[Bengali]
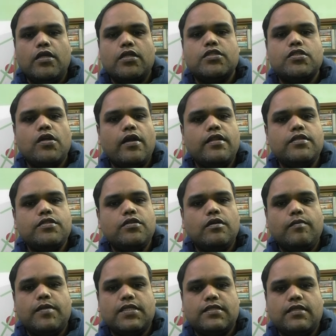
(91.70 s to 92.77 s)
জয়েন্ট স্টক
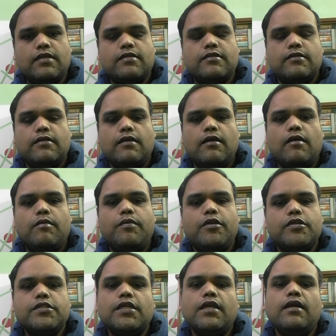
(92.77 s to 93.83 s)
বিজনেস প্রিয়
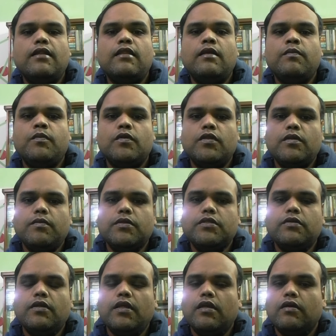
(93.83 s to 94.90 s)
শিক্ষার্থী প্রতি বছর
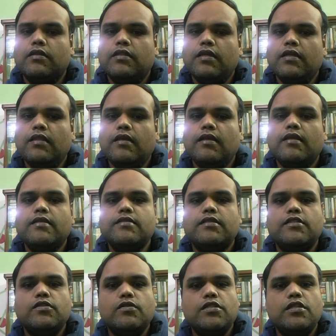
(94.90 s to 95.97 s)
এই অধ্যায় থেকে
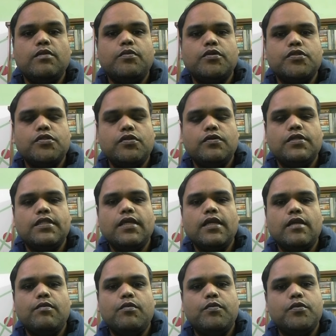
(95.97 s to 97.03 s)
সৃজনশীল প্রশ্ন হয়ে থাকে
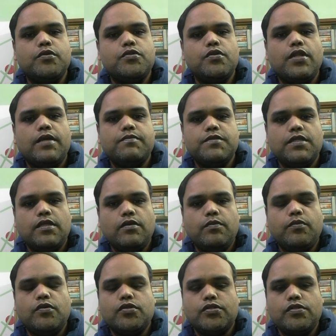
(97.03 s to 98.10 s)
এবং প্রচুর এমসিকিউ
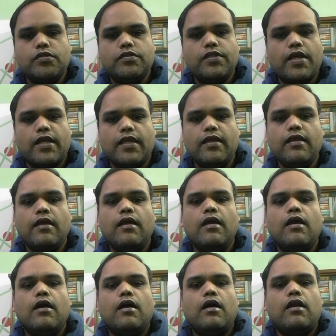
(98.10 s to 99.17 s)
প্রশ্ন থাকে
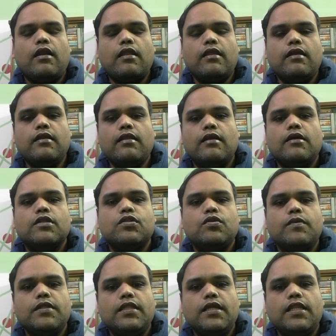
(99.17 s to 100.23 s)
অর্থাৎ
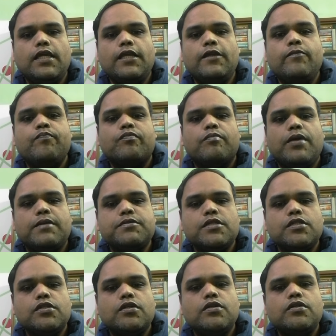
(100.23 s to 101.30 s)
তোমাদের এই ব্যবসায়
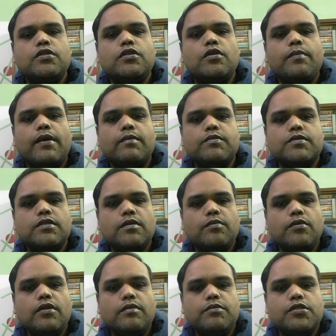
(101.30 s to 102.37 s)
সংগঠন
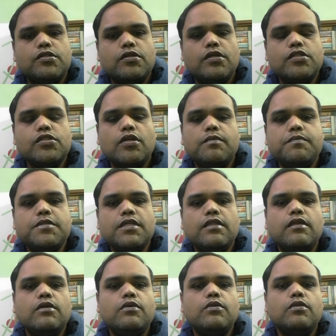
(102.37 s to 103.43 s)
ব্যবস্থাপনা বিষয়ের সবচেয়ে
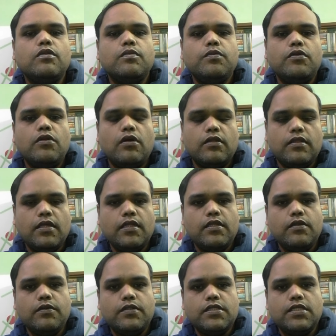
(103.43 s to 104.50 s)
গুরুত্বপূর্ণ অধ্যায়টি
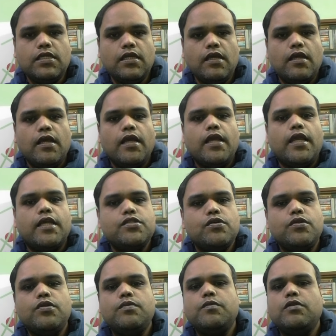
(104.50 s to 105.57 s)
হচ্ছে এই যৌথ
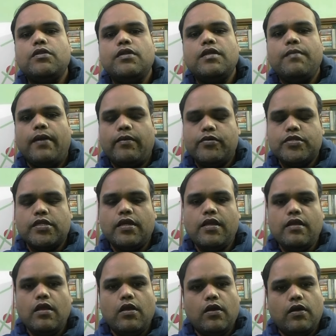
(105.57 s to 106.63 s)
মূলধনী ব্যবসায়
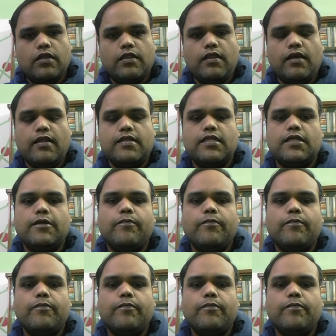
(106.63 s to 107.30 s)
অধ্যায়টি